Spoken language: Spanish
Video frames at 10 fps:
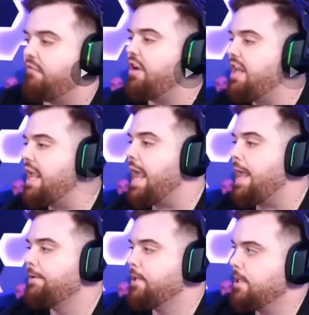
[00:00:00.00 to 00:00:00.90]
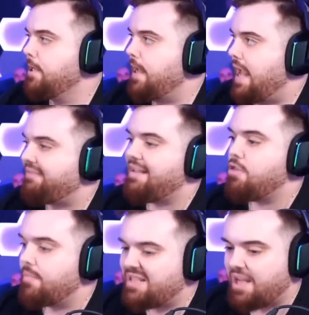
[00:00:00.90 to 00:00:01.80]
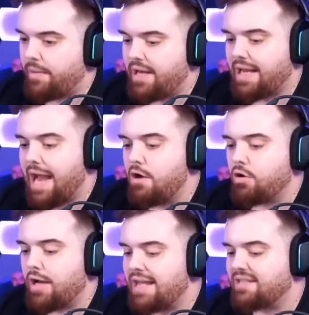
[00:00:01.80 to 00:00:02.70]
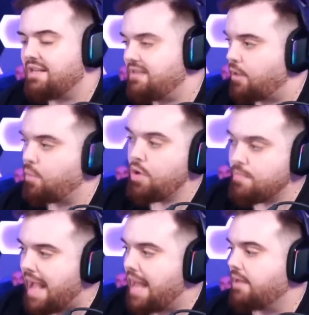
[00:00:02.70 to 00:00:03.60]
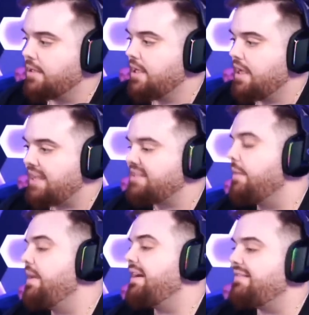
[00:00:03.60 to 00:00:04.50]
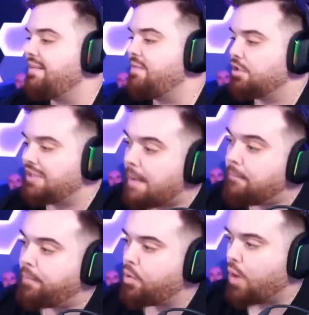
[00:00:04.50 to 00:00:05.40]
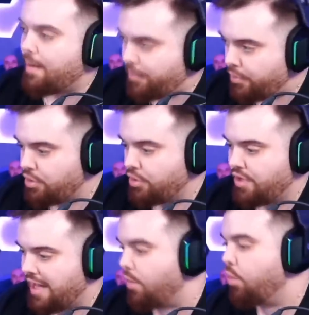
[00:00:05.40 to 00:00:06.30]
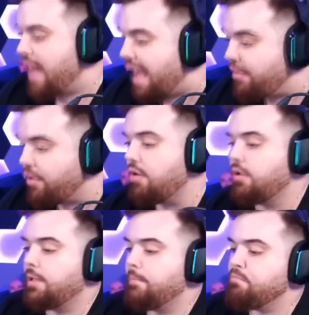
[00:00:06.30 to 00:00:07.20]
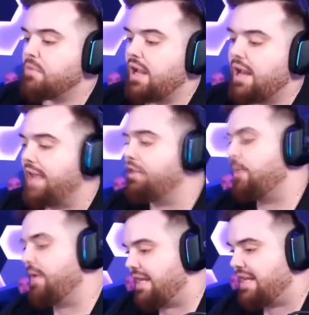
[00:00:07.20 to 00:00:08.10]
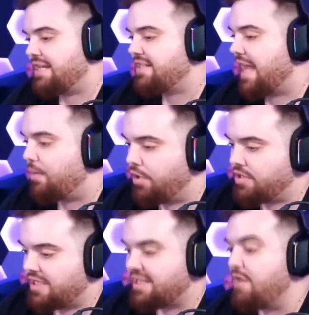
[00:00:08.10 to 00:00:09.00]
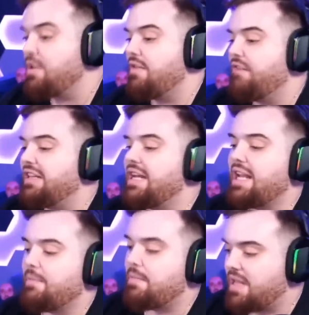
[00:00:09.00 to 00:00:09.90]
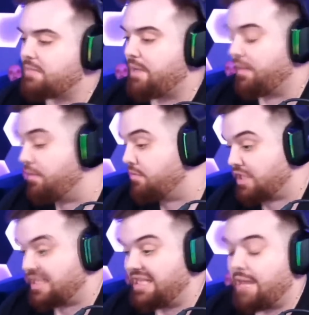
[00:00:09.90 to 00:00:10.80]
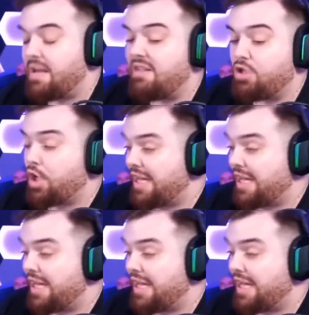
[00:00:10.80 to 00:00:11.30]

Día haciéndome saber que a él lo que le ha sentado muy mal es haber recibido tan poco apoyo del jurado y le he dicho, mira, ya está, Auron. Si es que no hace falta ni que me pidas perdón. O sea, si te había dicho que